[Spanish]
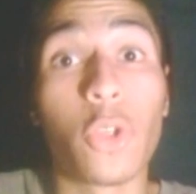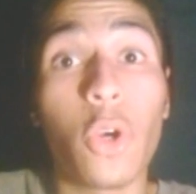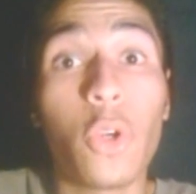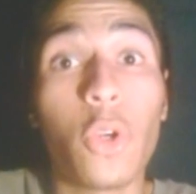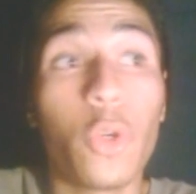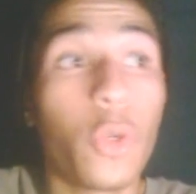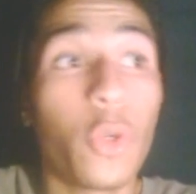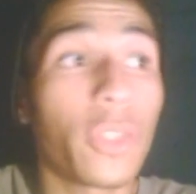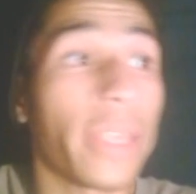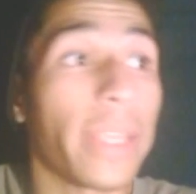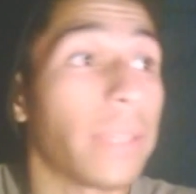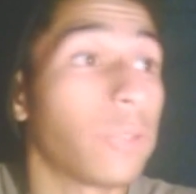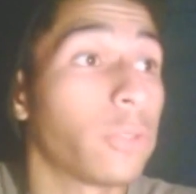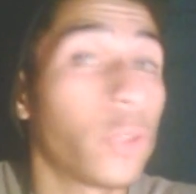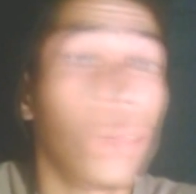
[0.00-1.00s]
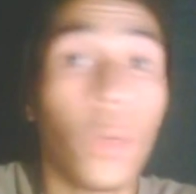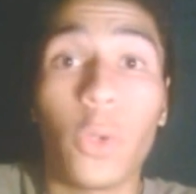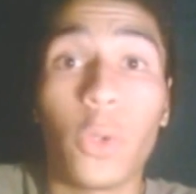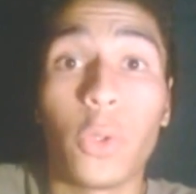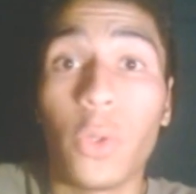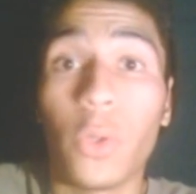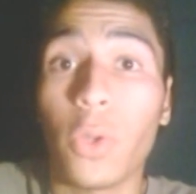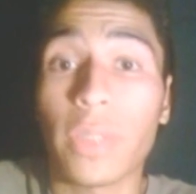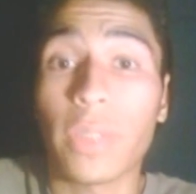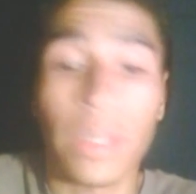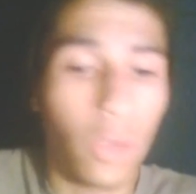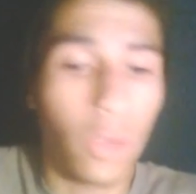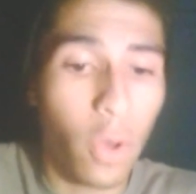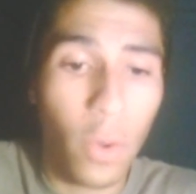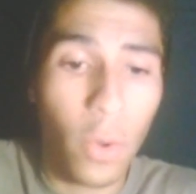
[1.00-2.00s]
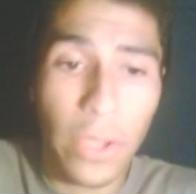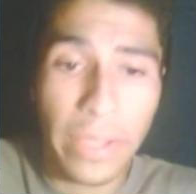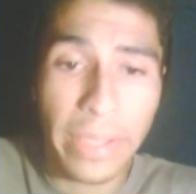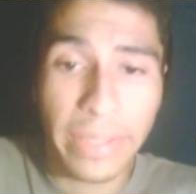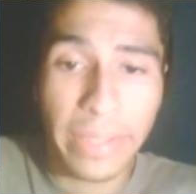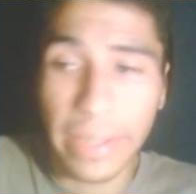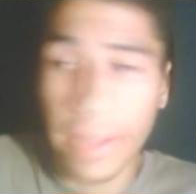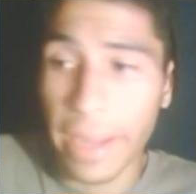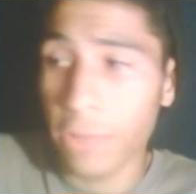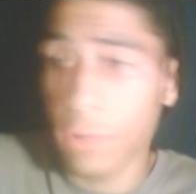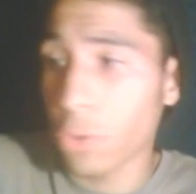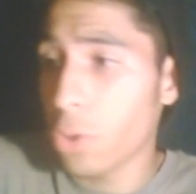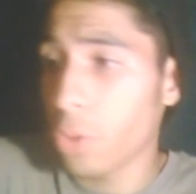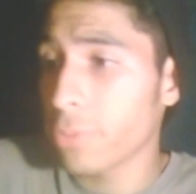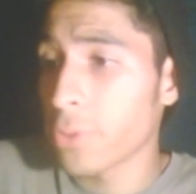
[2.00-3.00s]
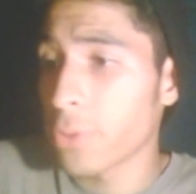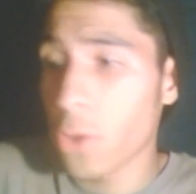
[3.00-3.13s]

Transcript: Yo no sé, yo no sé, yo no voy a decir nada, yo